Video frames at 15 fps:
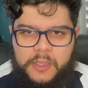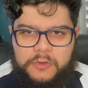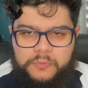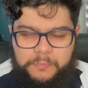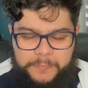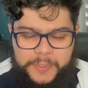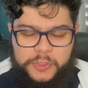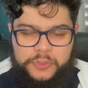
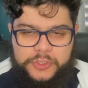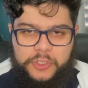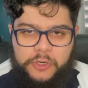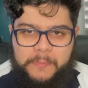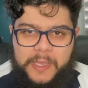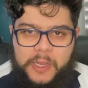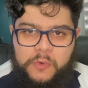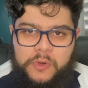Pedro
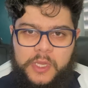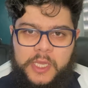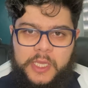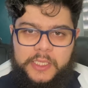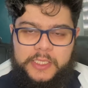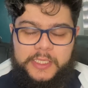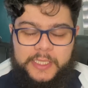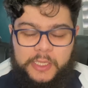Jeromel,
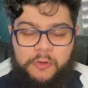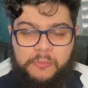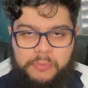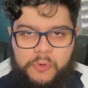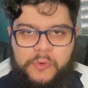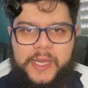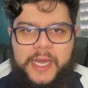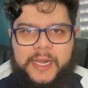que tem um
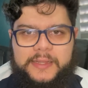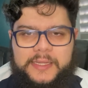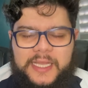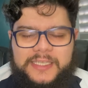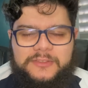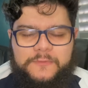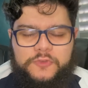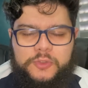bom
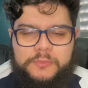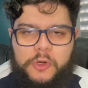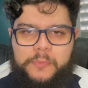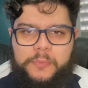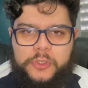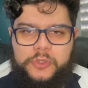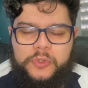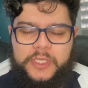cartaz no futebol
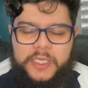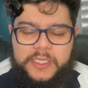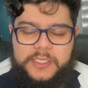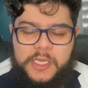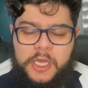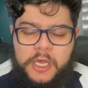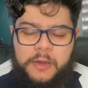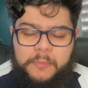
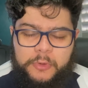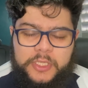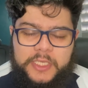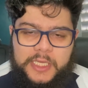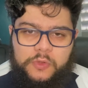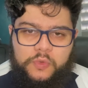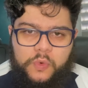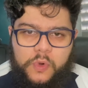português, porque
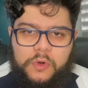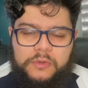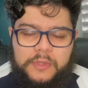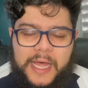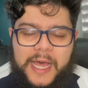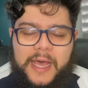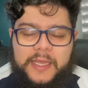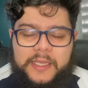atuou
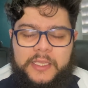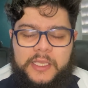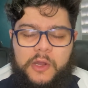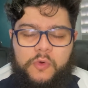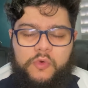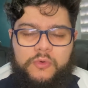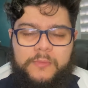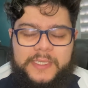lá em
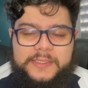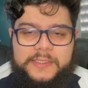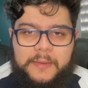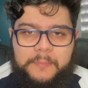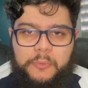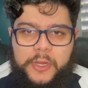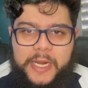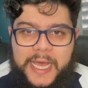algumas
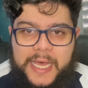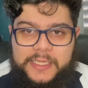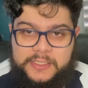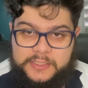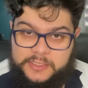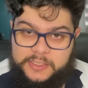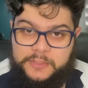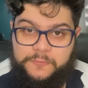
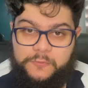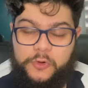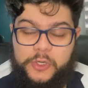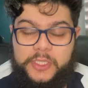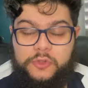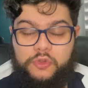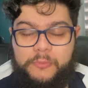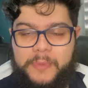temporadas e
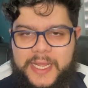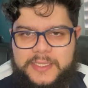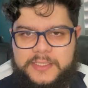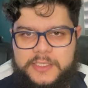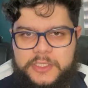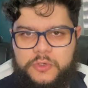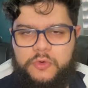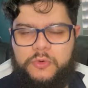foi do
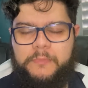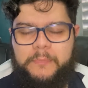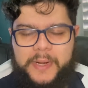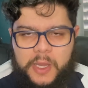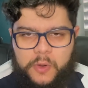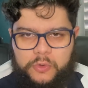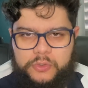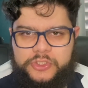Brasil,
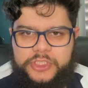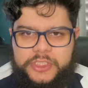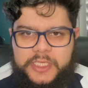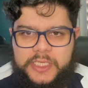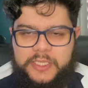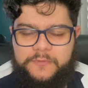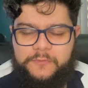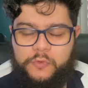para onde
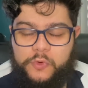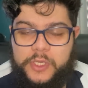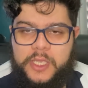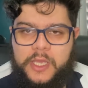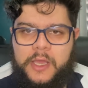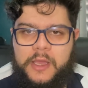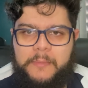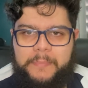ele
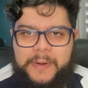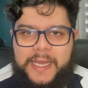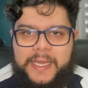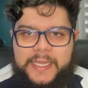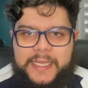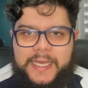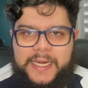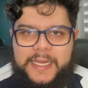foi, para
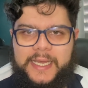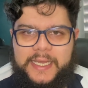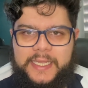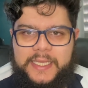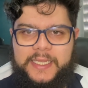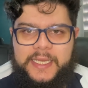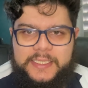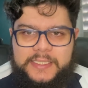ganhar
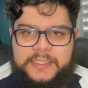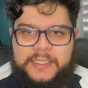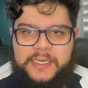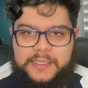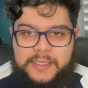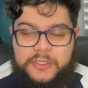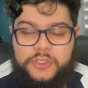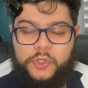carreira
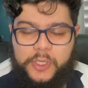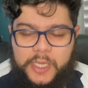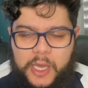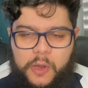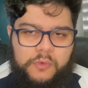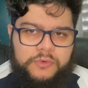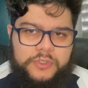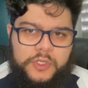
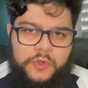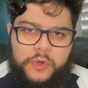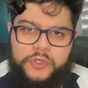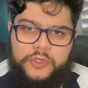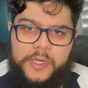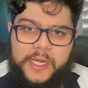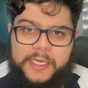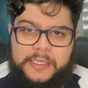internacional. Chegou a
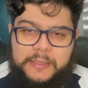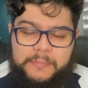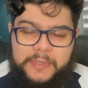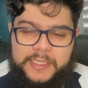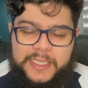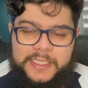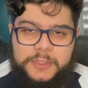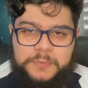jogar também
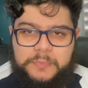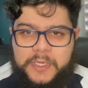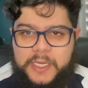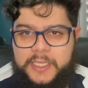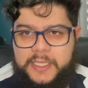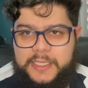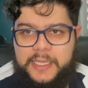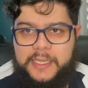na
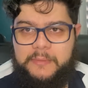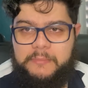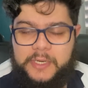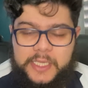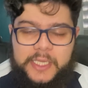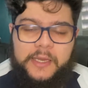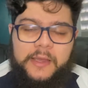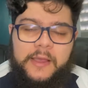Espanha, na Alemanha,